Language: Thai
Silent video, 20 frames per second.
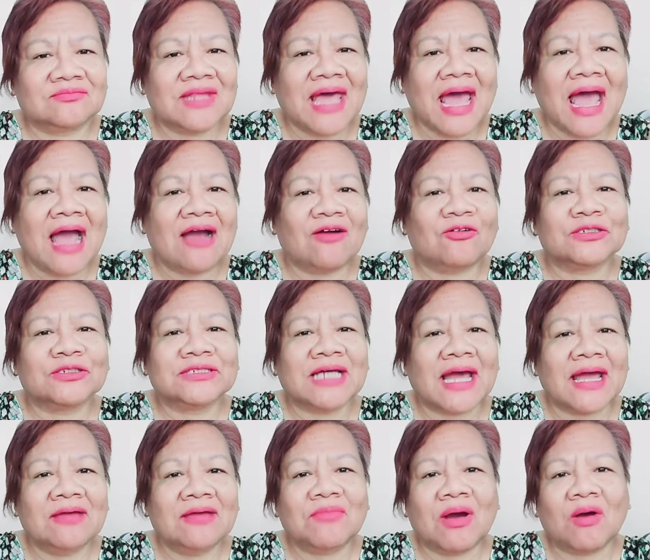ด่าคนไท
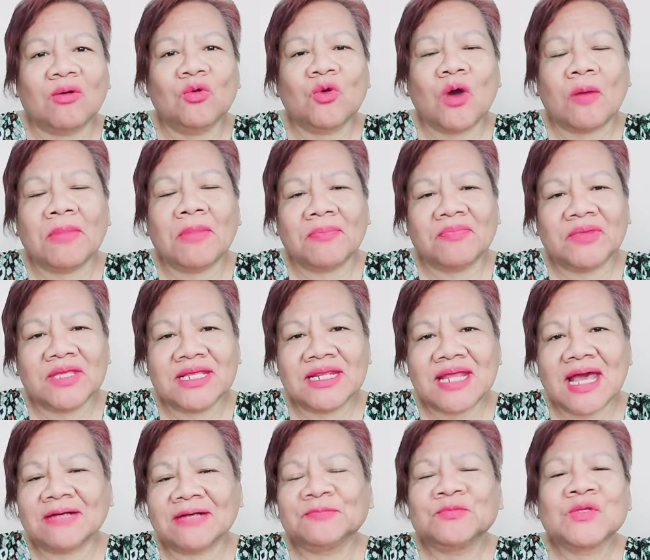ยเหมารวมแบบนี้
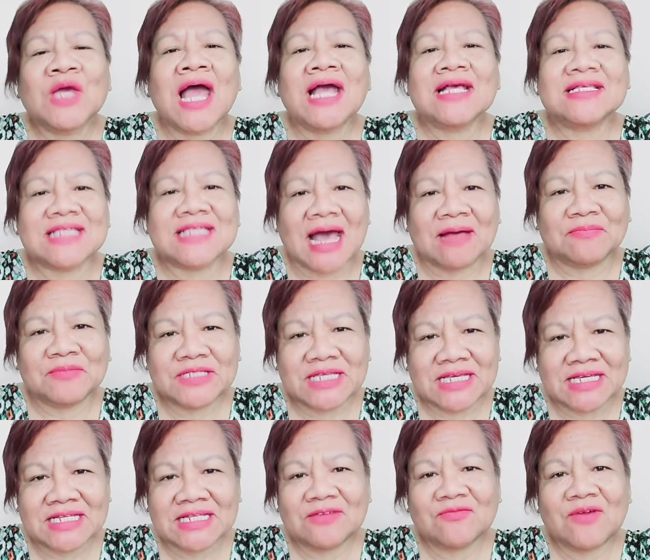นะไอ้สามสี
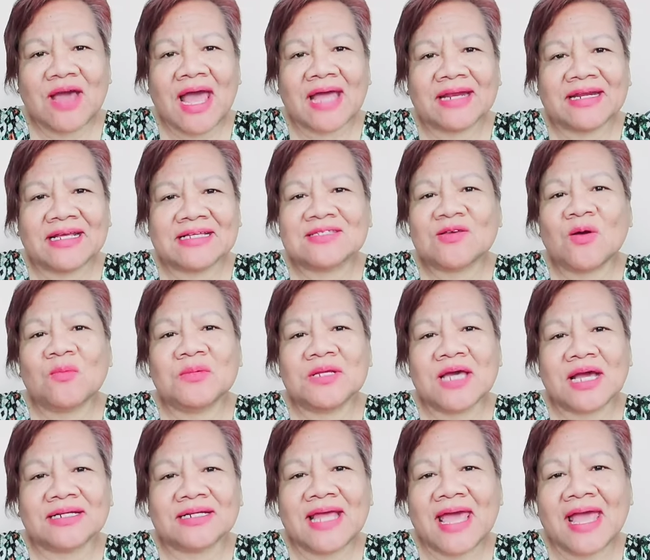ที่ว่าเนี่ยส้มเห
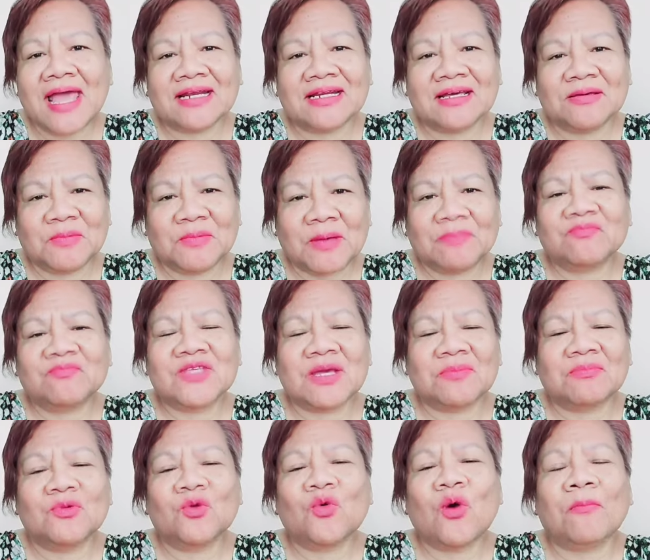ลืองแดงเนี่ยนะจะ
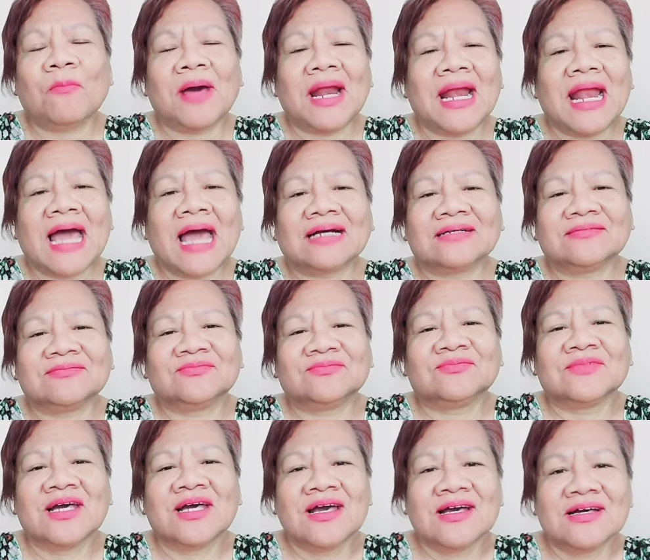รวมพลัง
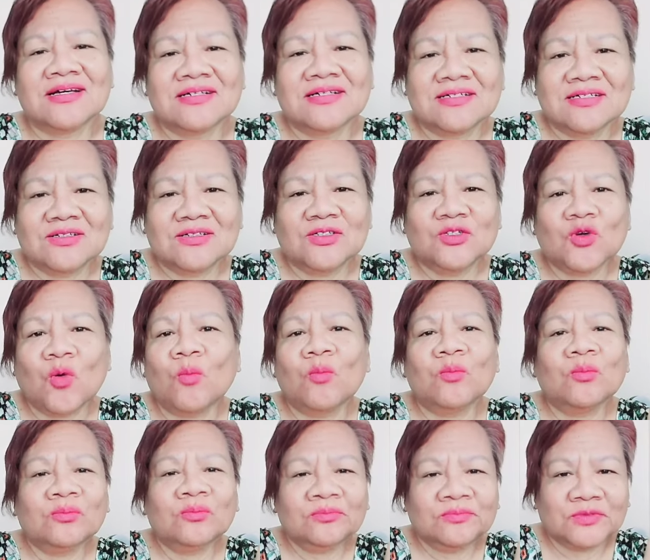หยุม
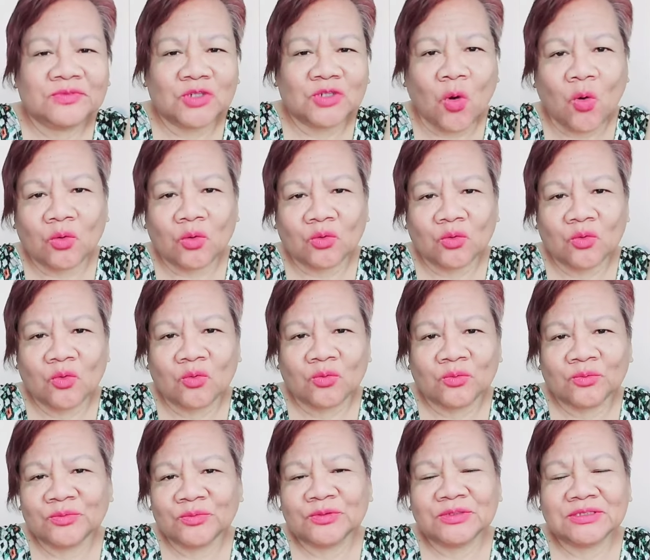จก
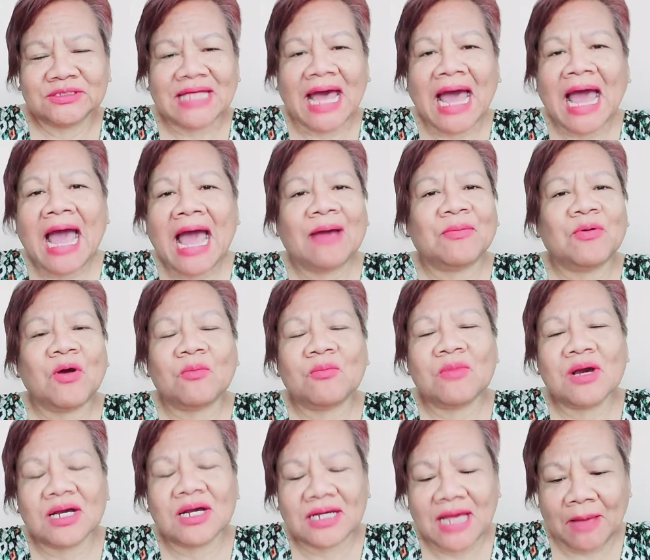ตาพวก
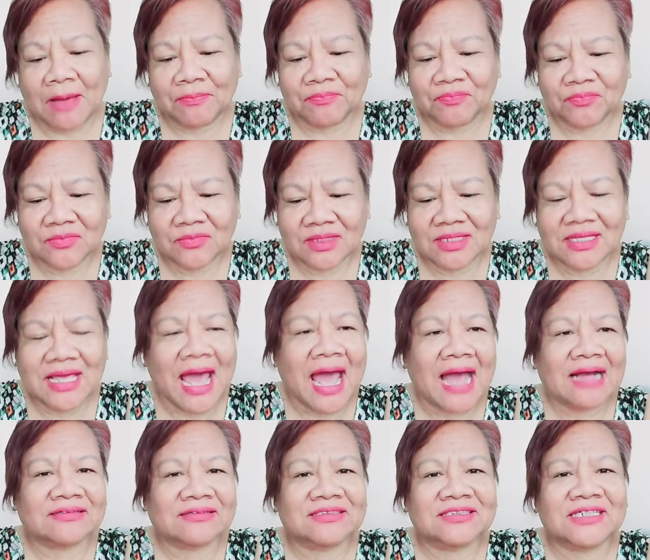มึงกับอย่า
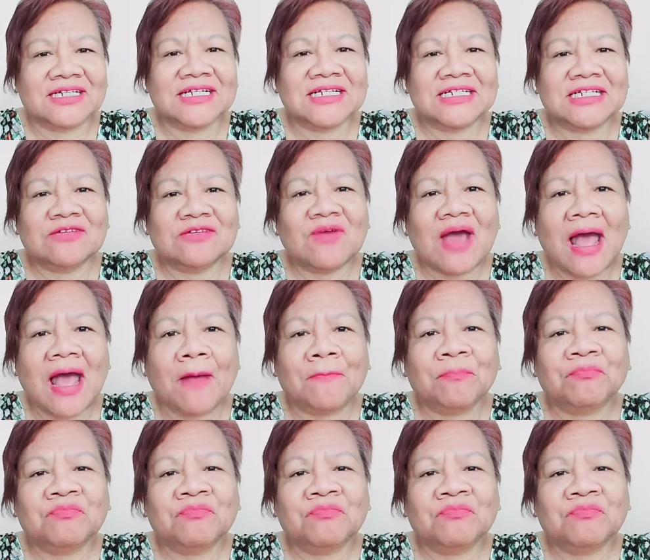งชนิดที่ว่า